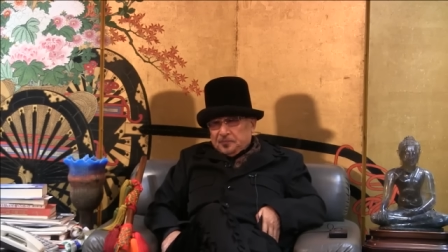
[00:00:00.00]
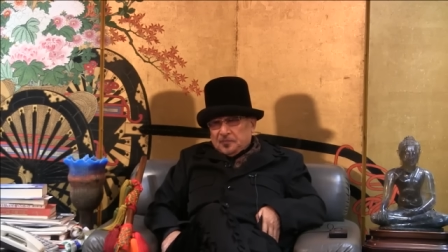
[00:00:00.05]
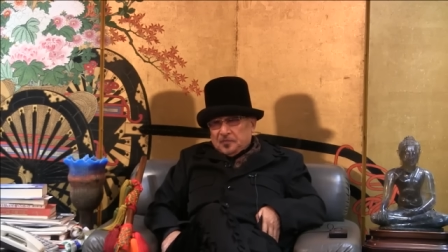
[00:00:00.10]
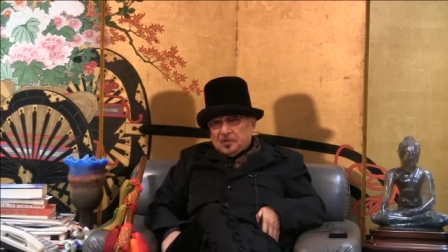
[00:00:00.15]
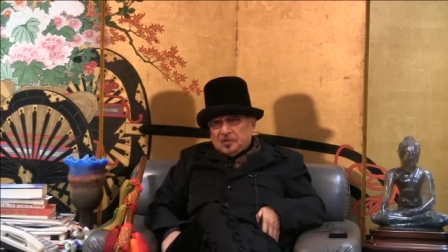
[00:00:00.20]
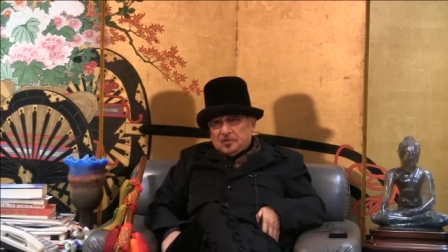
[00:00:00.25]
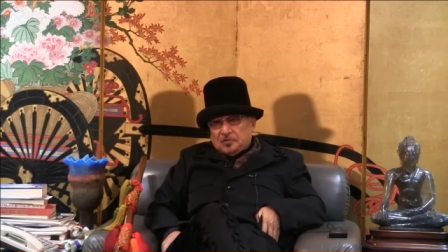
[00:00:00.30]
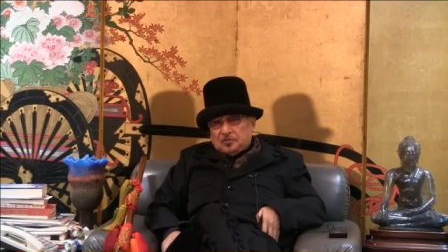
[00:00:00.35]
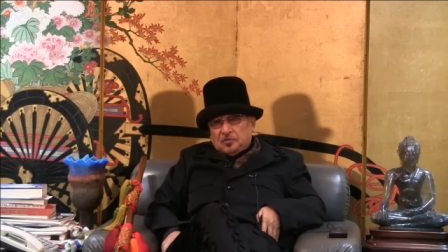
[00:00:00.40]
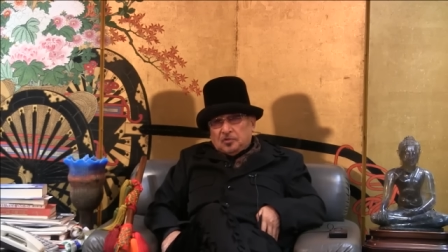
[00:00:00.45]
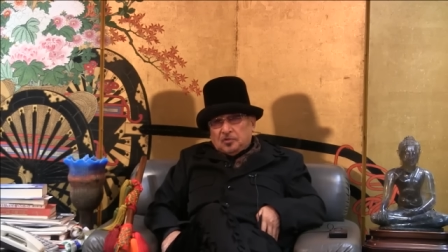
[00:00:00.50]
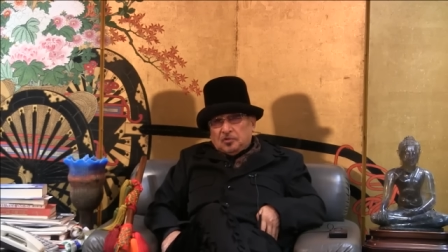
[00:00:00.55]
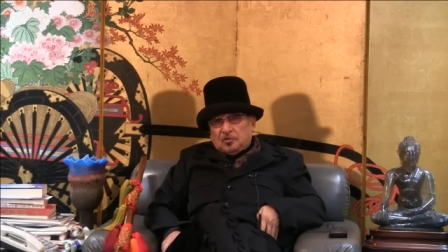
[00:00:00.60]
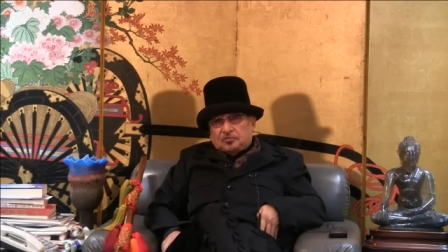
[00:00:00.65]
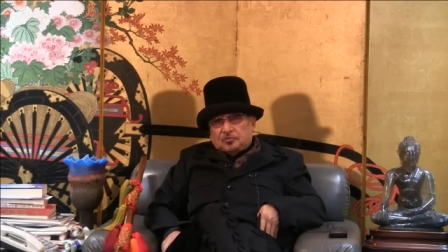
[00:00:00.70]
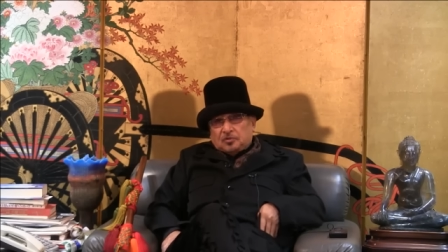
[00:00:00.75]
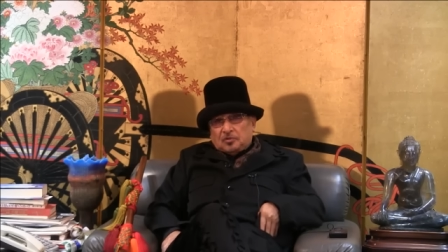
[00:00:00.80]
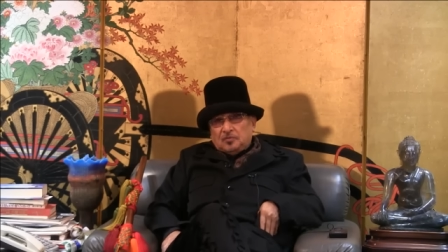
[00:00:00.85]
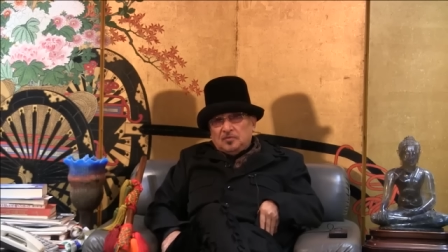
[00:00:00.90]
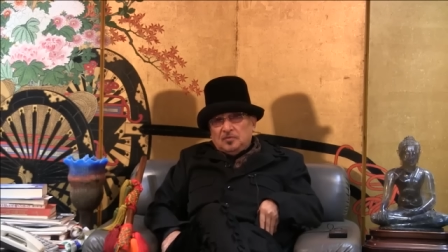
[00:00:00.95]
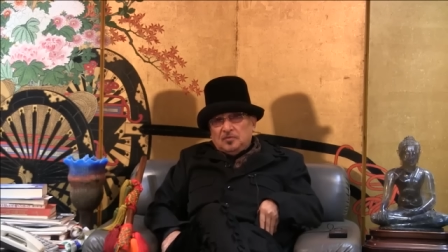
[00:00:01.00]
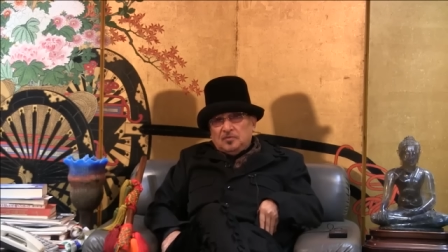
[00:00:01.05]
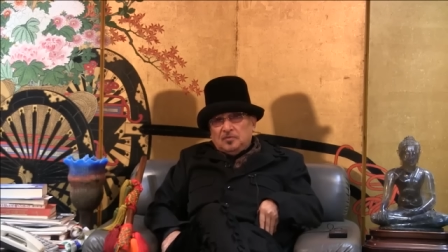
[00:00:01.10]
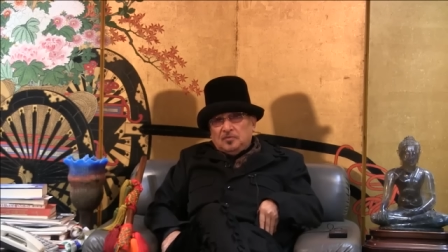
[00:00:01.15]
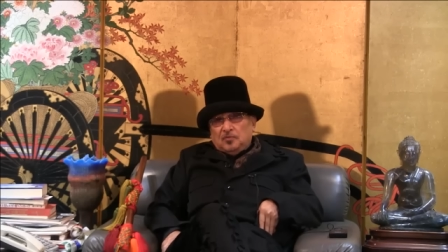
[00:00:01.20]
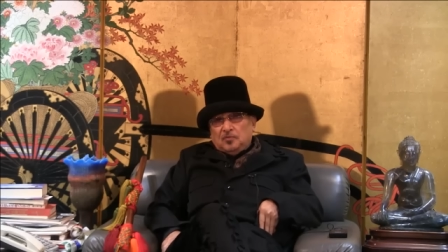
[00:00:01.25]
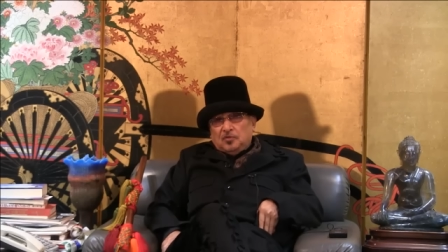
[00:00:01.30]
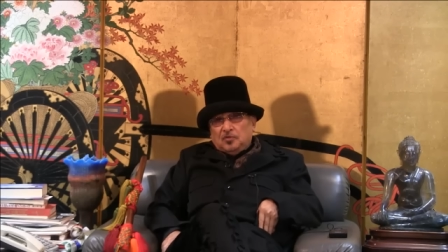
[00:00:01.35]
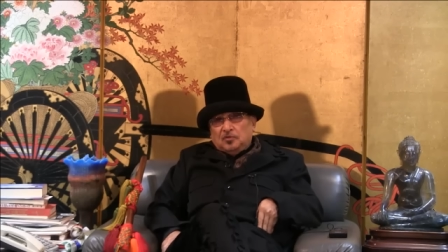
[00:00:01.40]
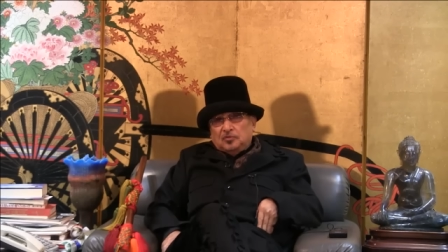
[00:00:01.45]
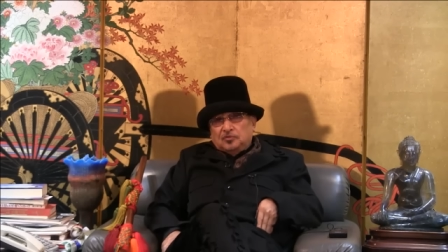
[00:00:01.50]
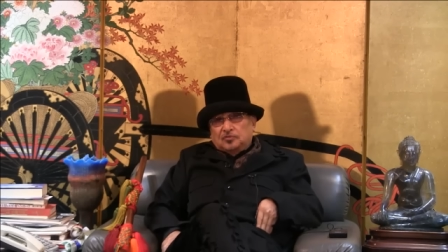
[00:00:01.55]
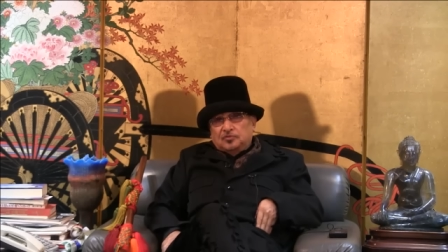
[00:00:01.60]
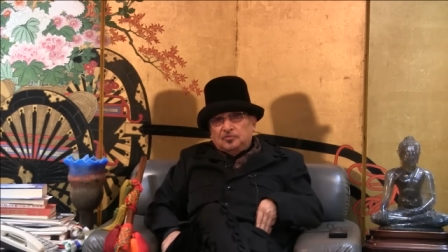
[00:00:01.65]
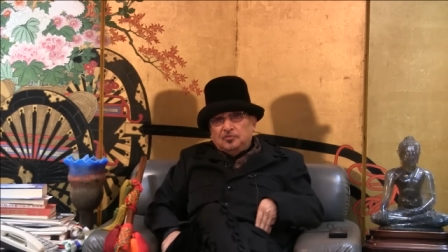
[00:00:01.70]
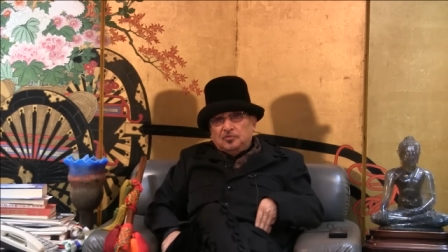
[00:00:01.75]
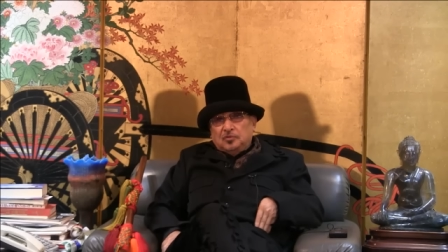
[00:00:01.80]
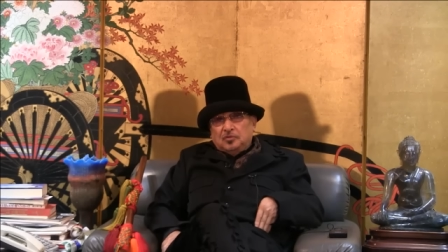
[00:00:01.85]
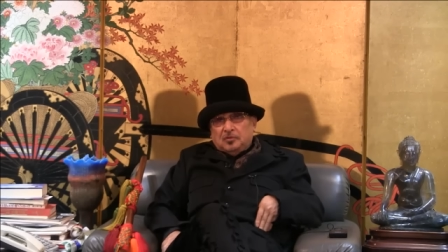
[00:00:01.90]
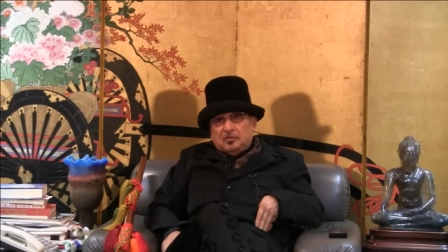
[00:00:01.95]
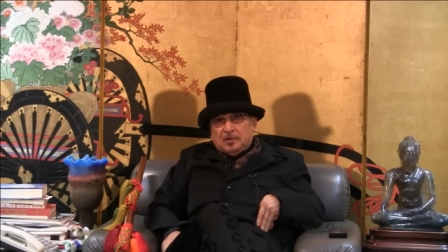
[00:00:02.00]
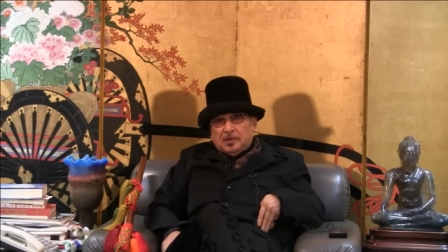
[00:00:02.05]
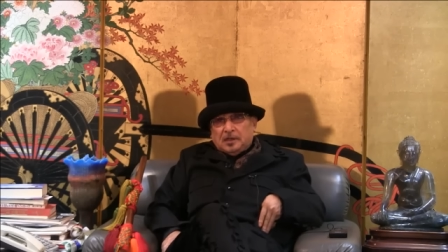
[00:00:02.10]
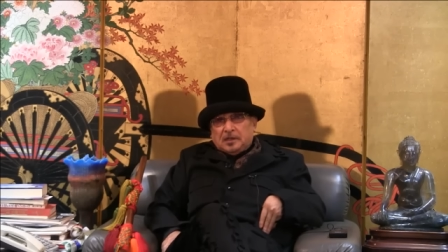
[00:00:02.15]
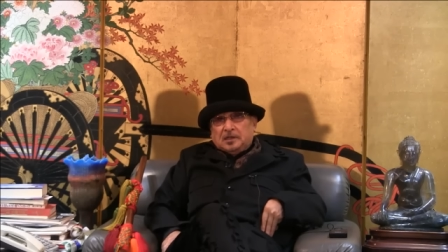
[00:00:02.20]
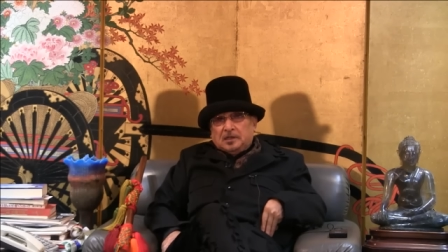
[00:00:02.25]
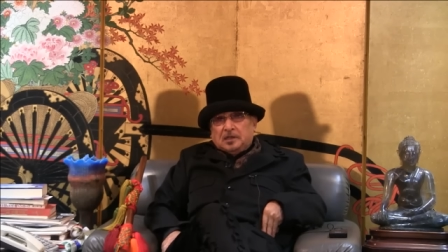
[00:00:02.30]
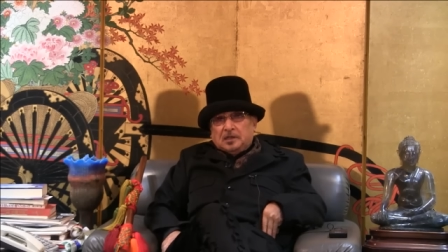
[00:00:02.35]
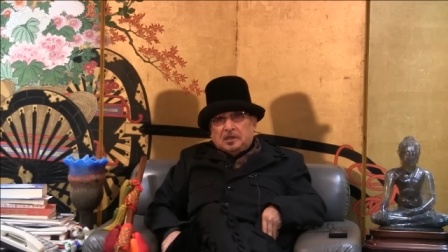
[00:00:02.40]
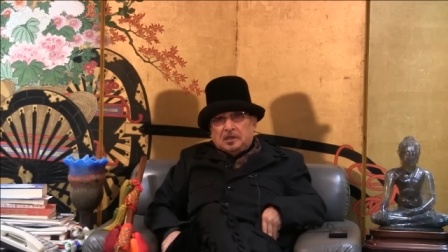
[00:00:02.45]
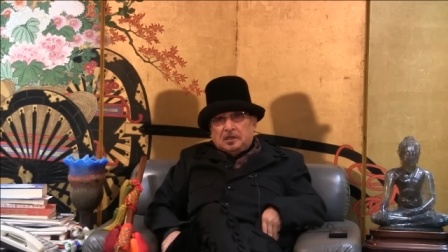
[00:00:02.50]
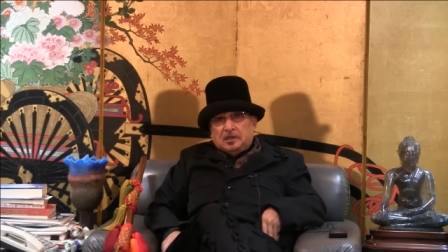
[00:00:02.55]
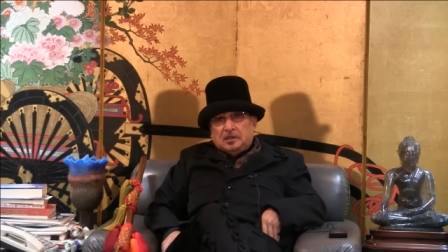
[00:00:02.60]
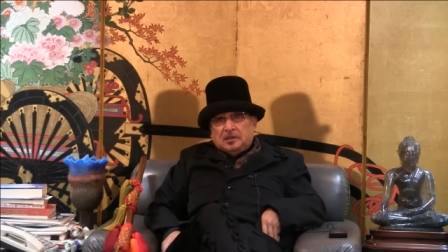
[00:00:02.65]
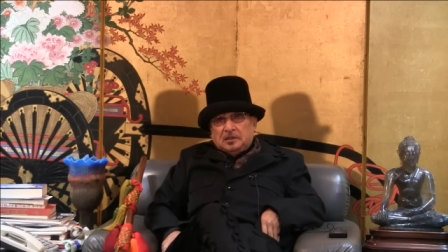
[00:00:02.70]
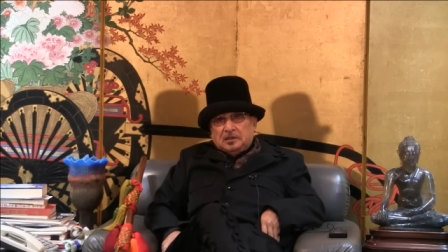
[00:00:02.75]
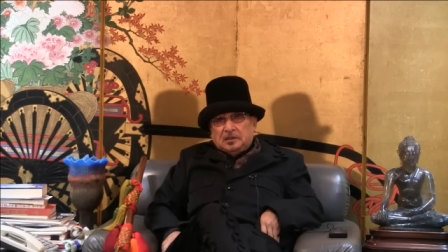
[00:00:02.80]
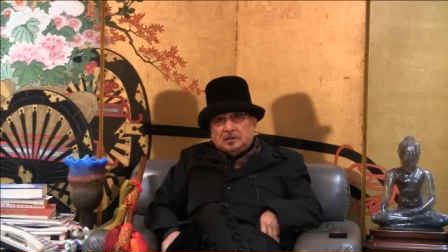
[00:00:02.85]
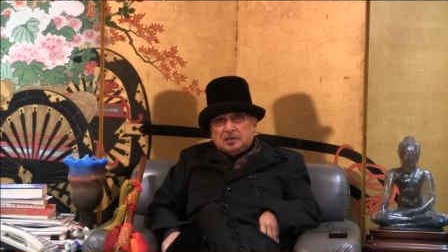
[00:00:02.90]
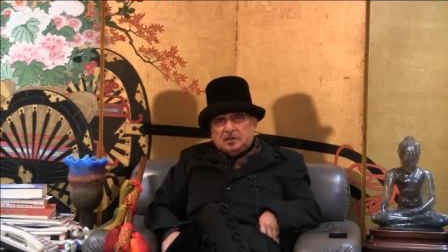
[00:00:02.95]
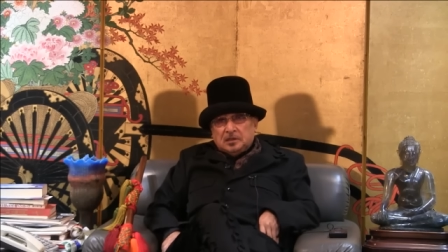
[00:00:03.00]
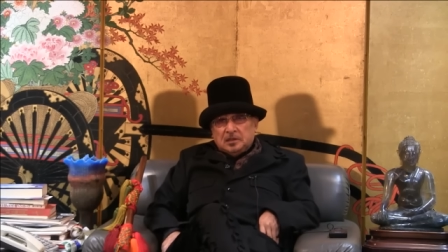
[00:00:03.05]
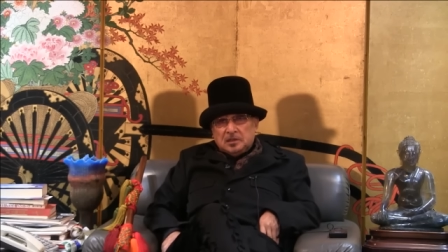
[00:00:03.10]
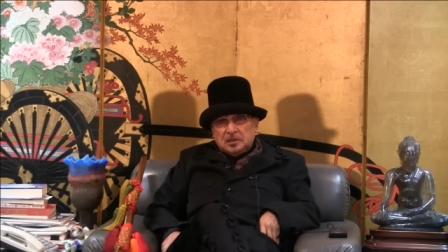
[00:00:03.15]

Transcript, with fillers: それを取り戻すのはやはり